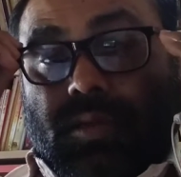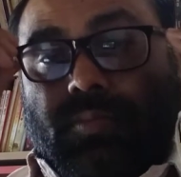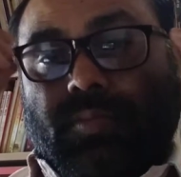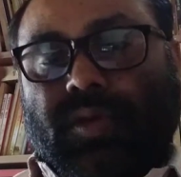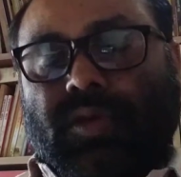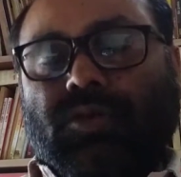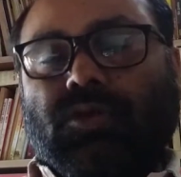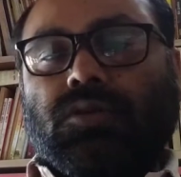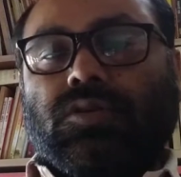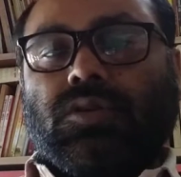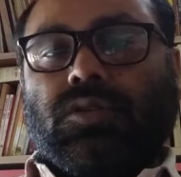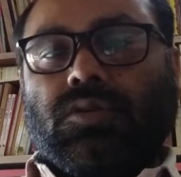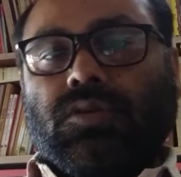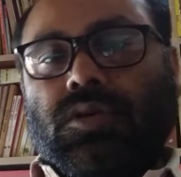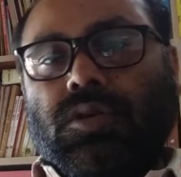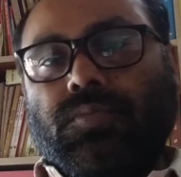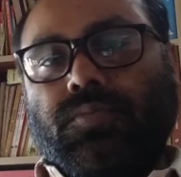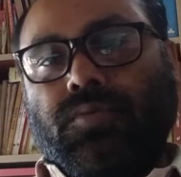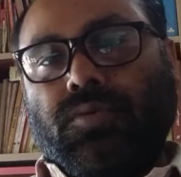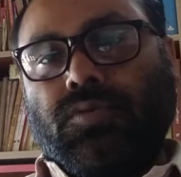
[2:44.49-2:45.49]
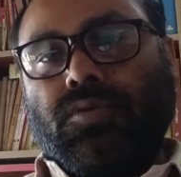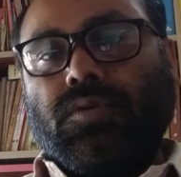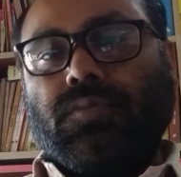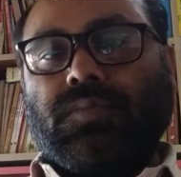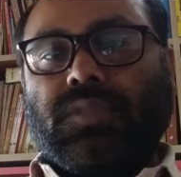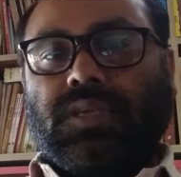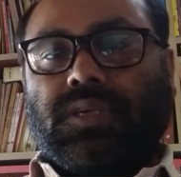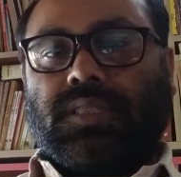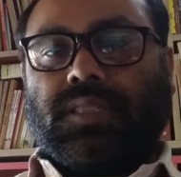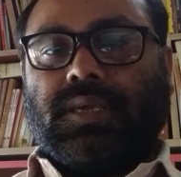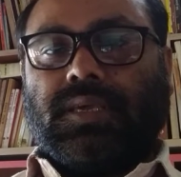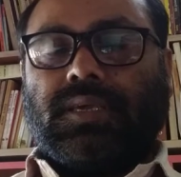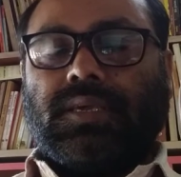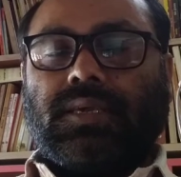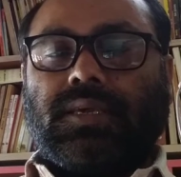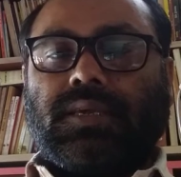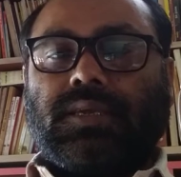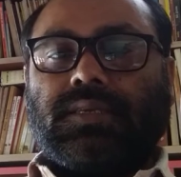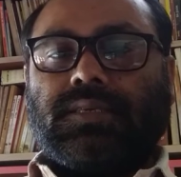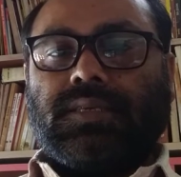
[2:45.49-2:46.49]
বিংশ শতকের প্রথম দিক থেকে
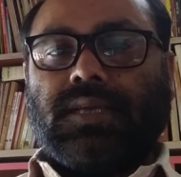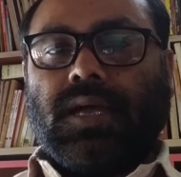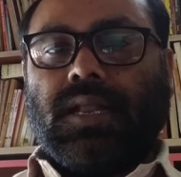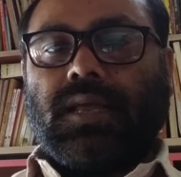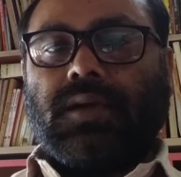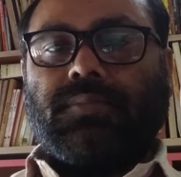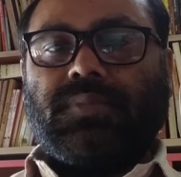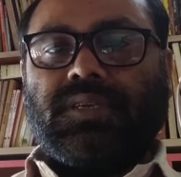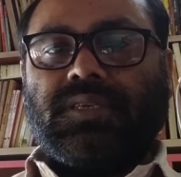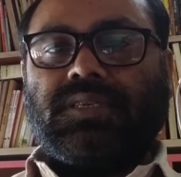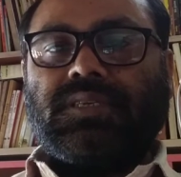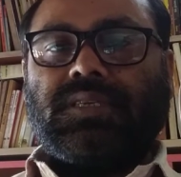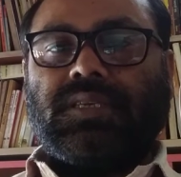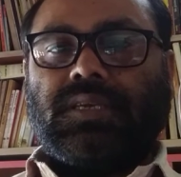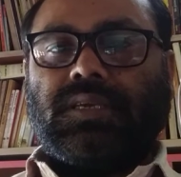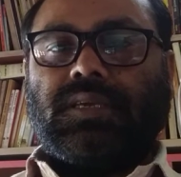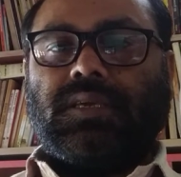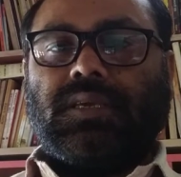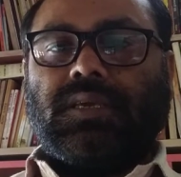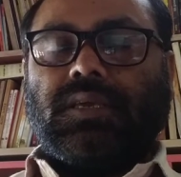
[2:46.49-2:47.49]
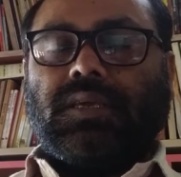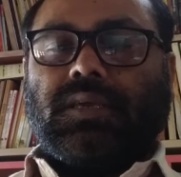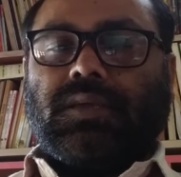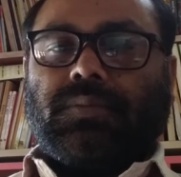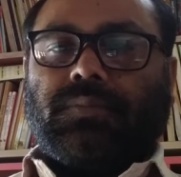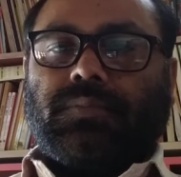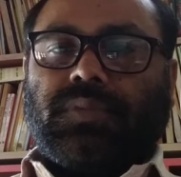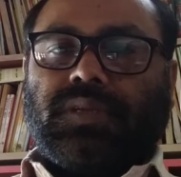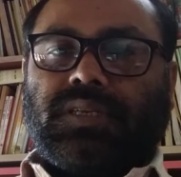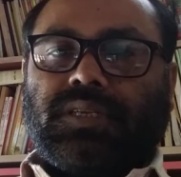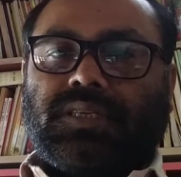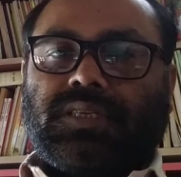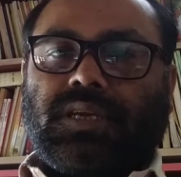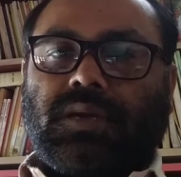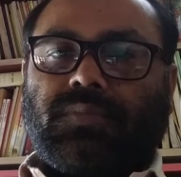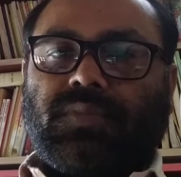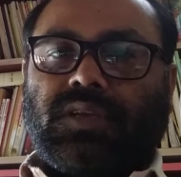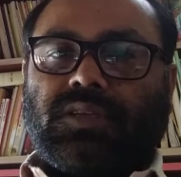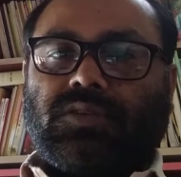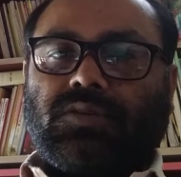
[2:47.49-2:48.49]
সারা বিশ্বে ব্রিটিশ
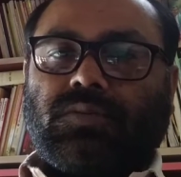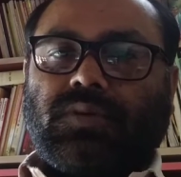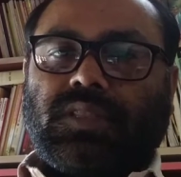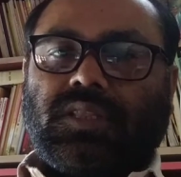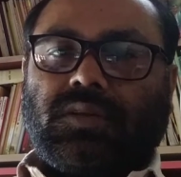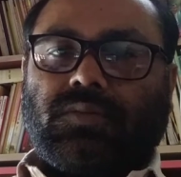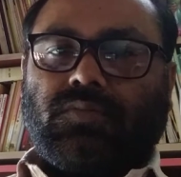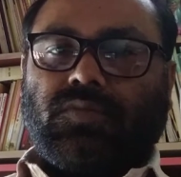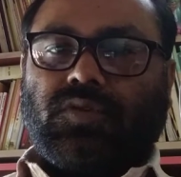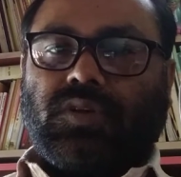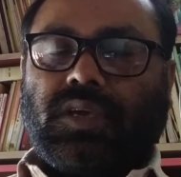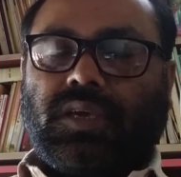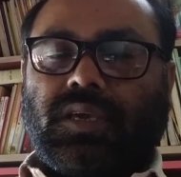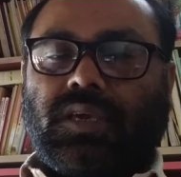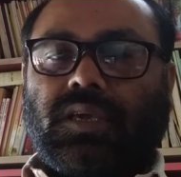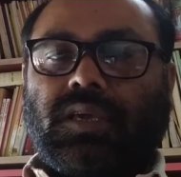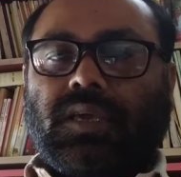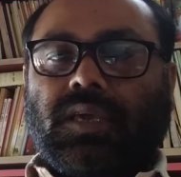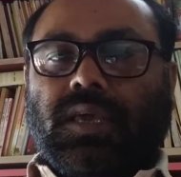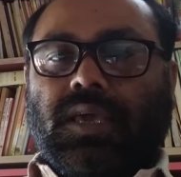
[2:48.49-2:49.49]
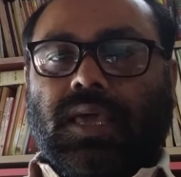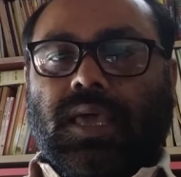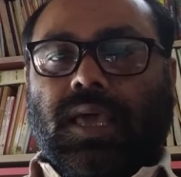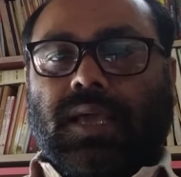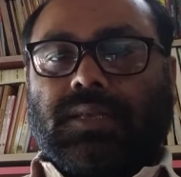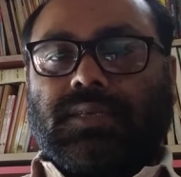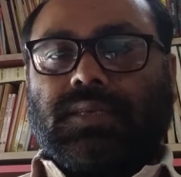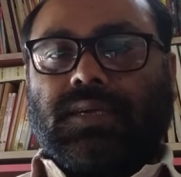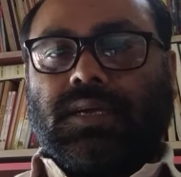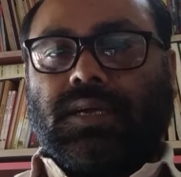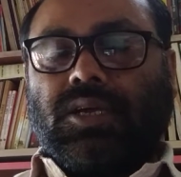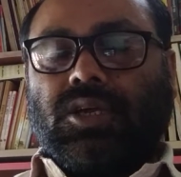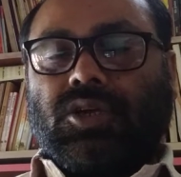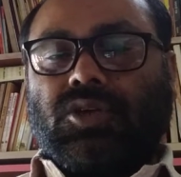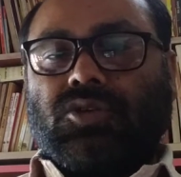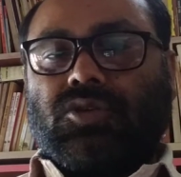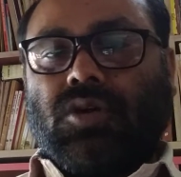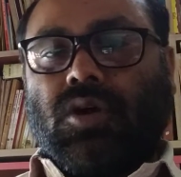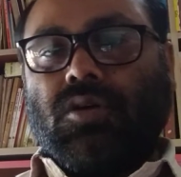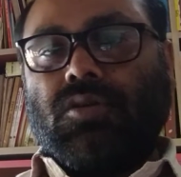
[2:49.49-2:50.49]
সাম্রাজ্যবাদের মুখে একটা
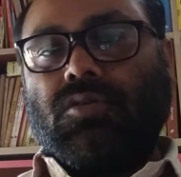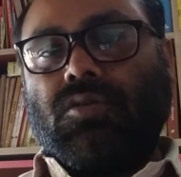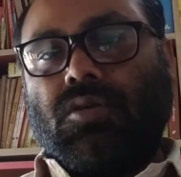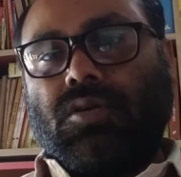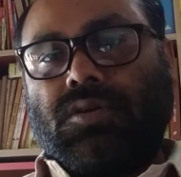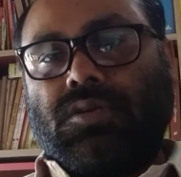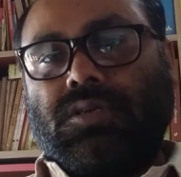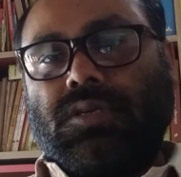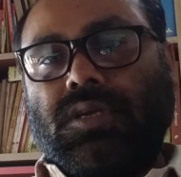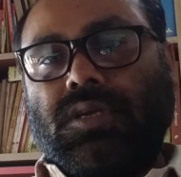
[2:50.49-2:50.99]
সংকট